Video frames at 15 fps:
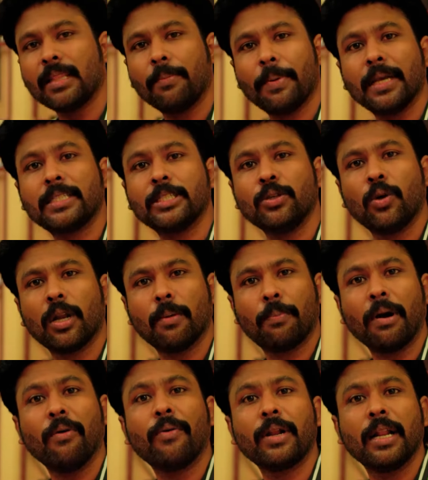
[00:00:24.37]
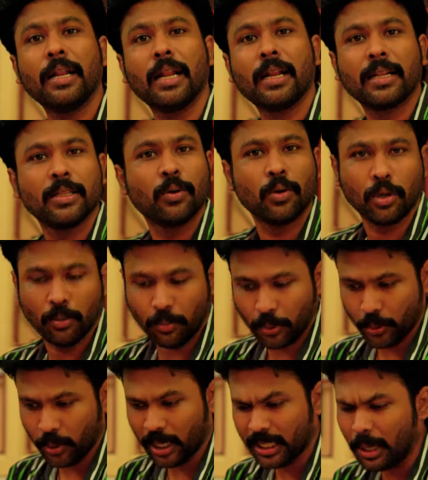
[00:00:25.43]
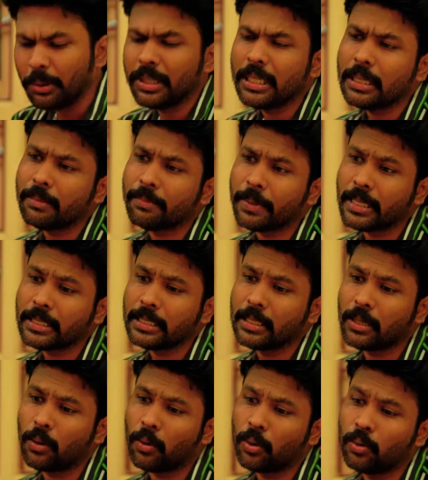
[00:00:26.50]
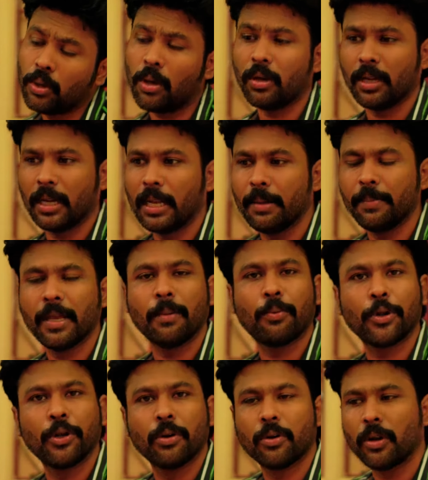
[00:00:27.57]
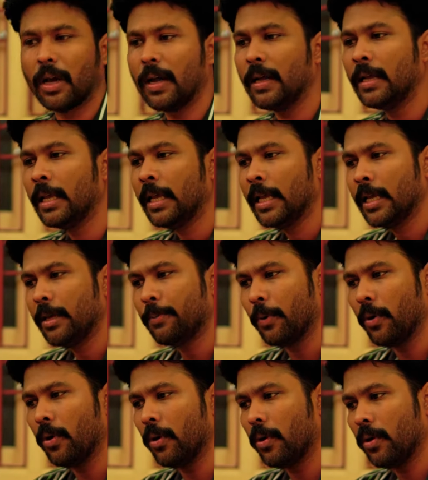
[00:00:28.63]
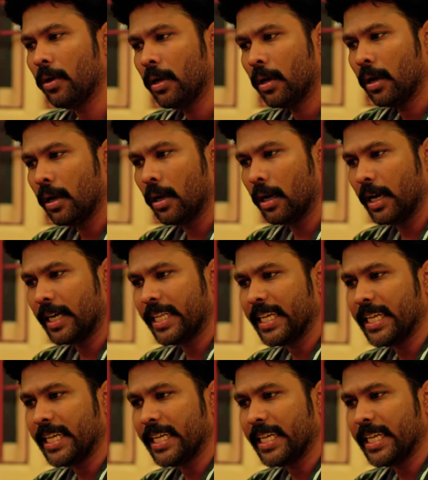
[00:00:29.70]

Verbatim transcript: இந்த பேசிங்கோட பவர் என்னன்றது உங்களுக்கு புரியும் அதாவது பேசிங்கன்னா உங்களுக்கு இன்னும் எளிமையாக புரியணும்னா இப்போது டீ